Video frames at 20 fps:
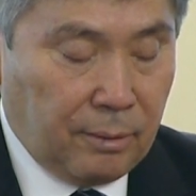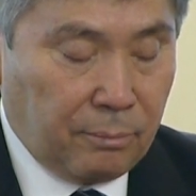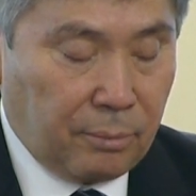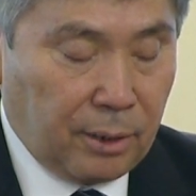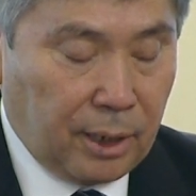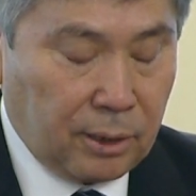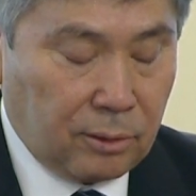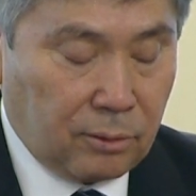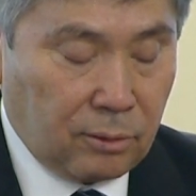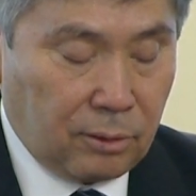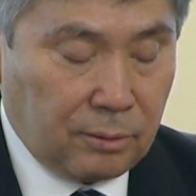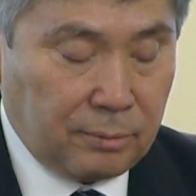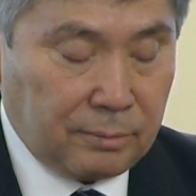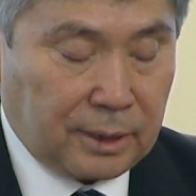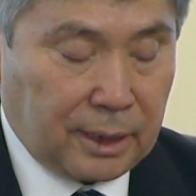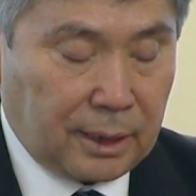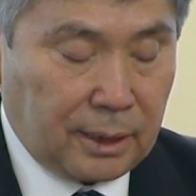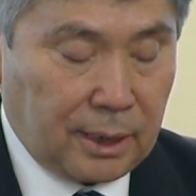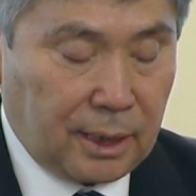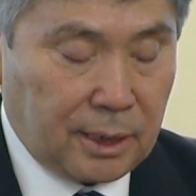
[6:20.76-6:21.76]
По итогам
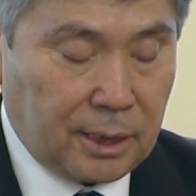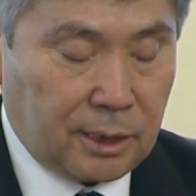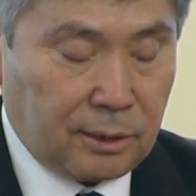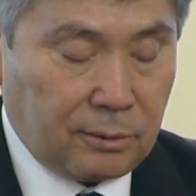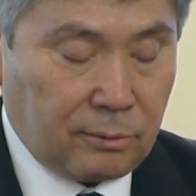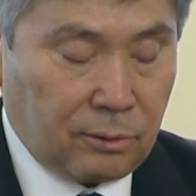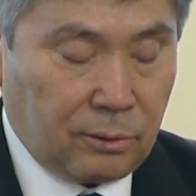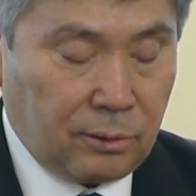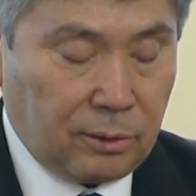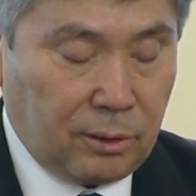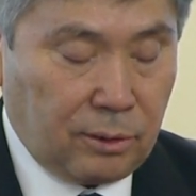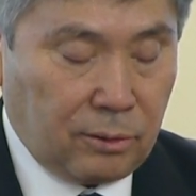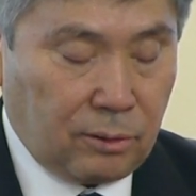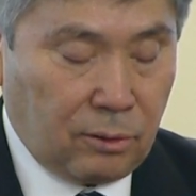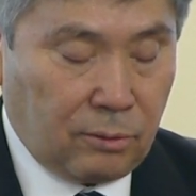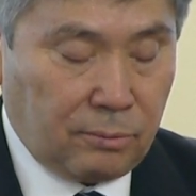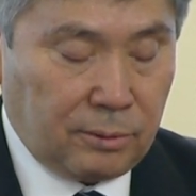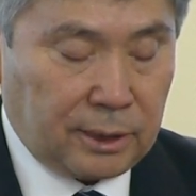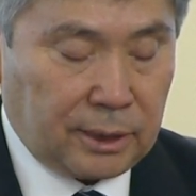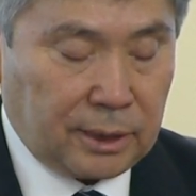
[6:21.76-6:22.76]
2013 года
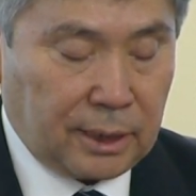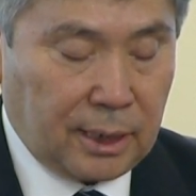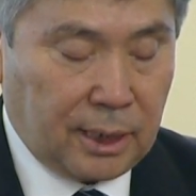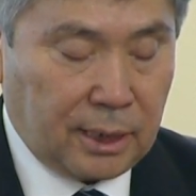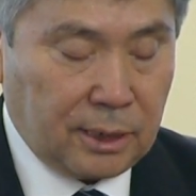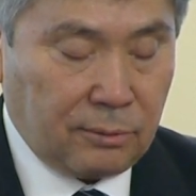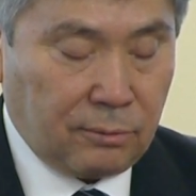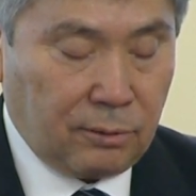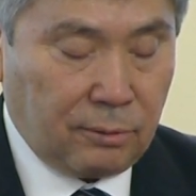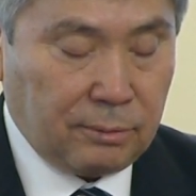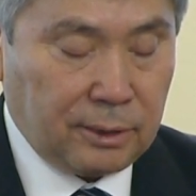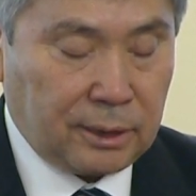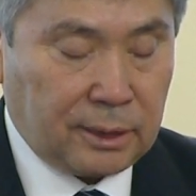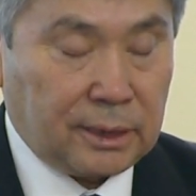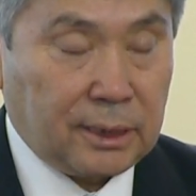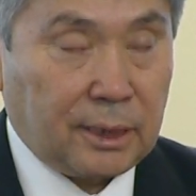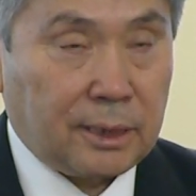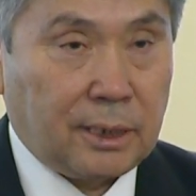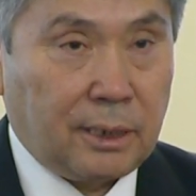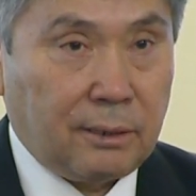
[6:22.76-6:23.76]
добыча газа в области
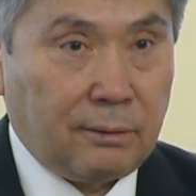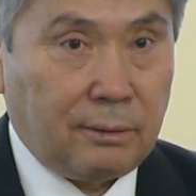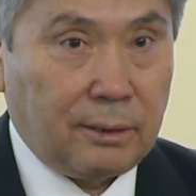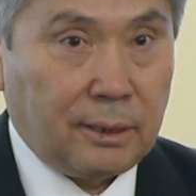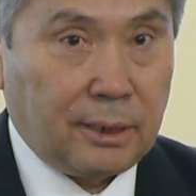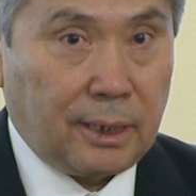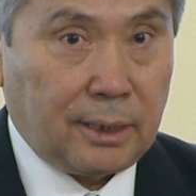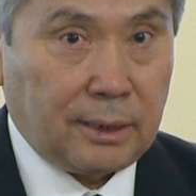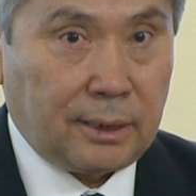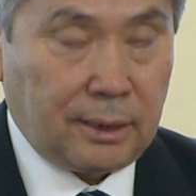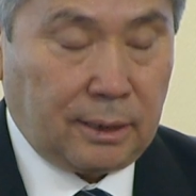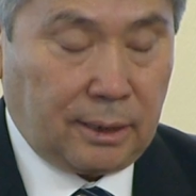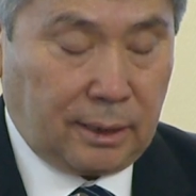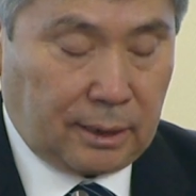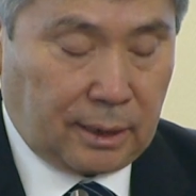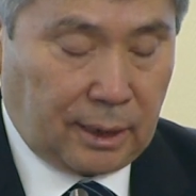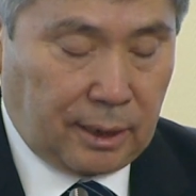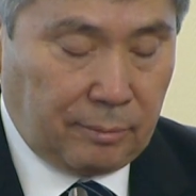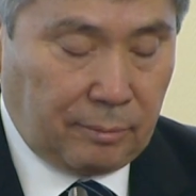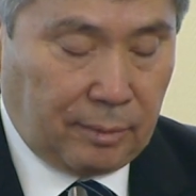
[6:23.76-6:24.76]
составила
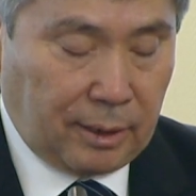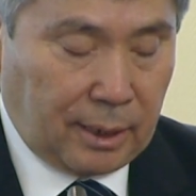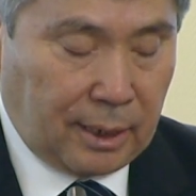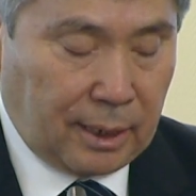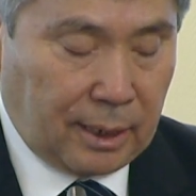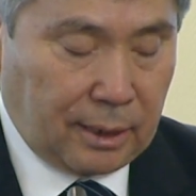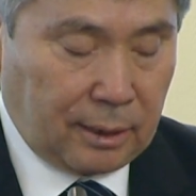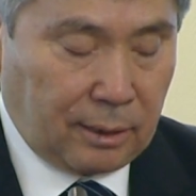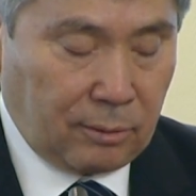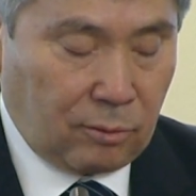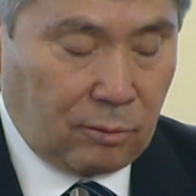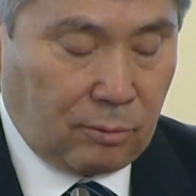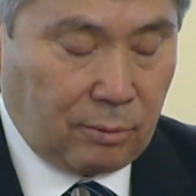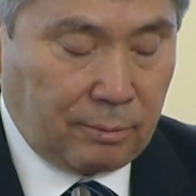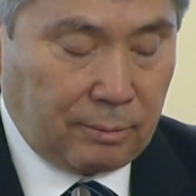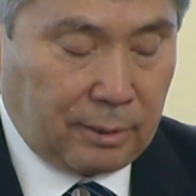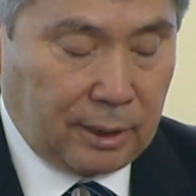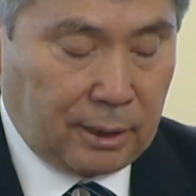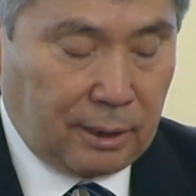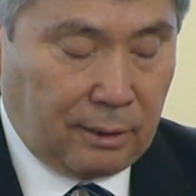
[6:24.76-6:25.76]
1,3 миллиарда
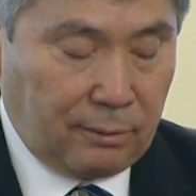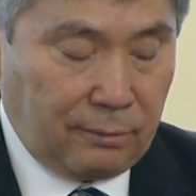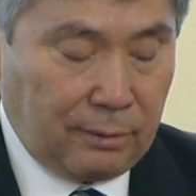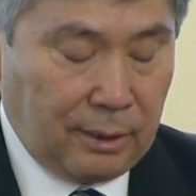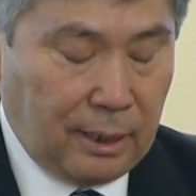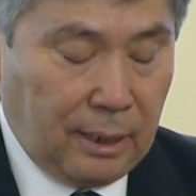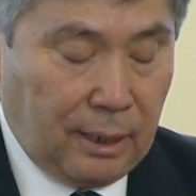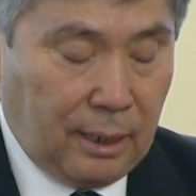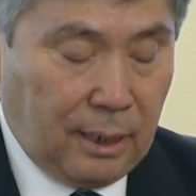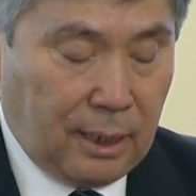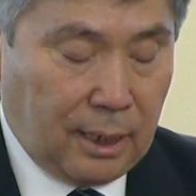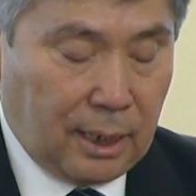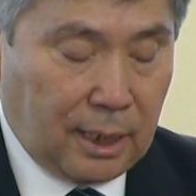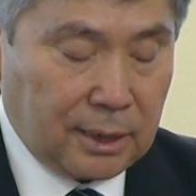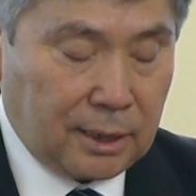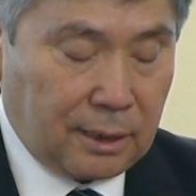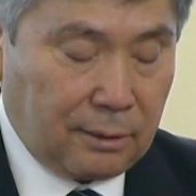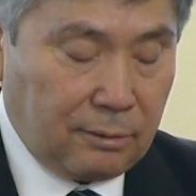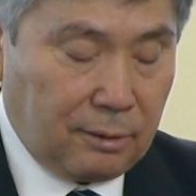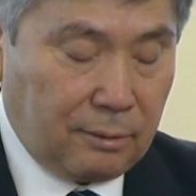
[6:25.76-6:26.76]
кубометров.
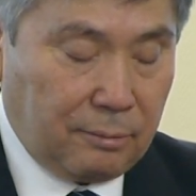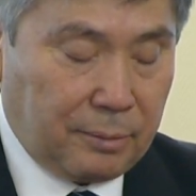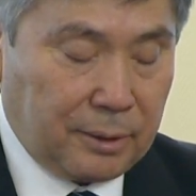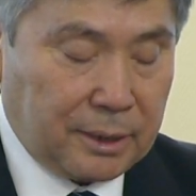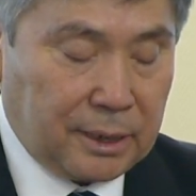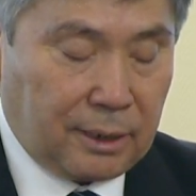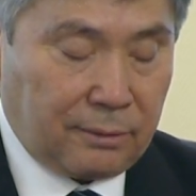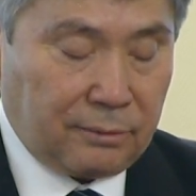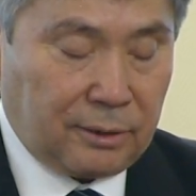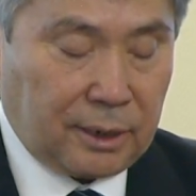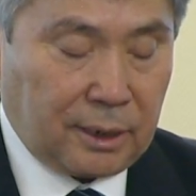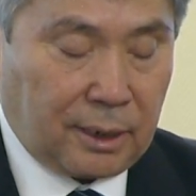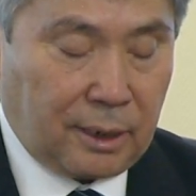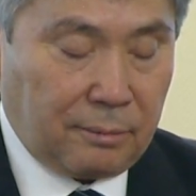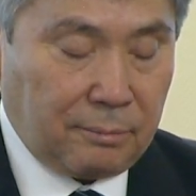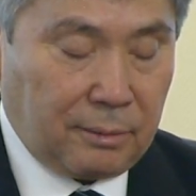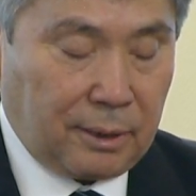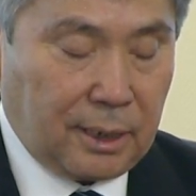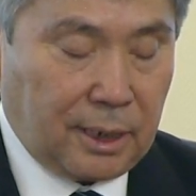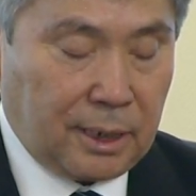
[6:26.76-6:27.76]
Основными
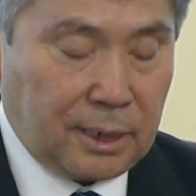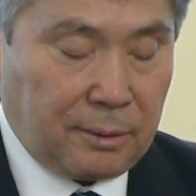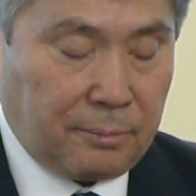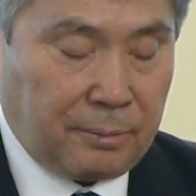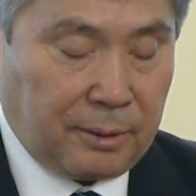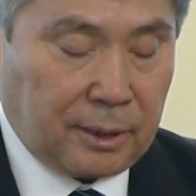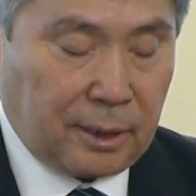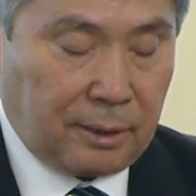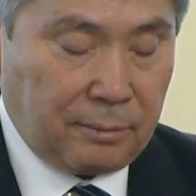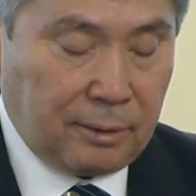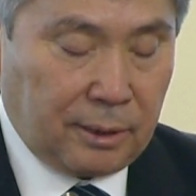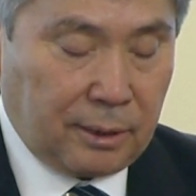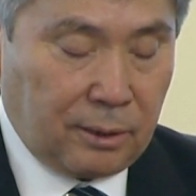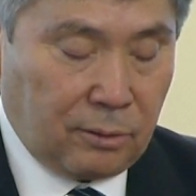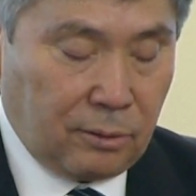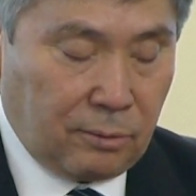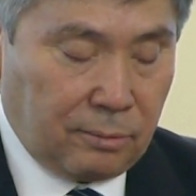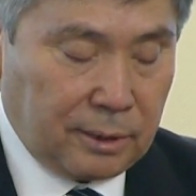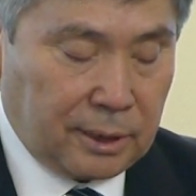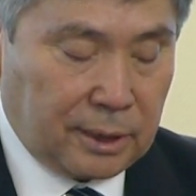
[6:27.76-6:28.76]
поставщиками газа потребителей
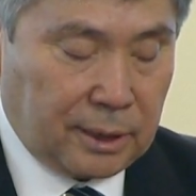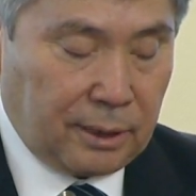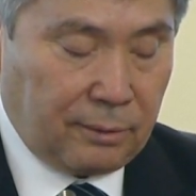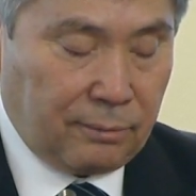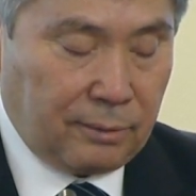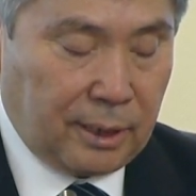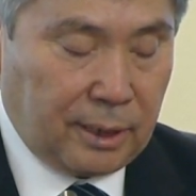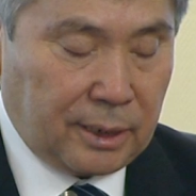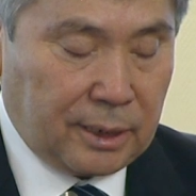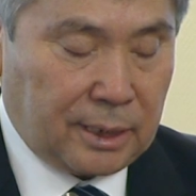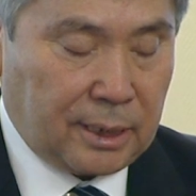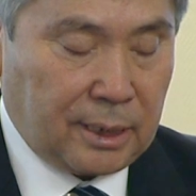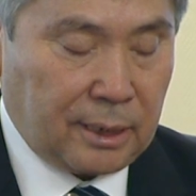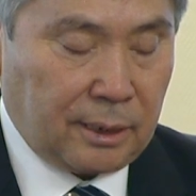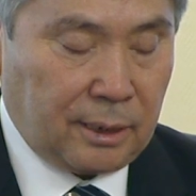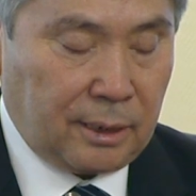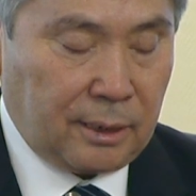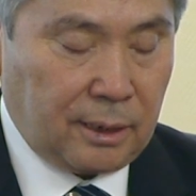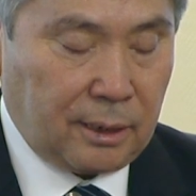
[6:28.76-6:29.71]
области являются такие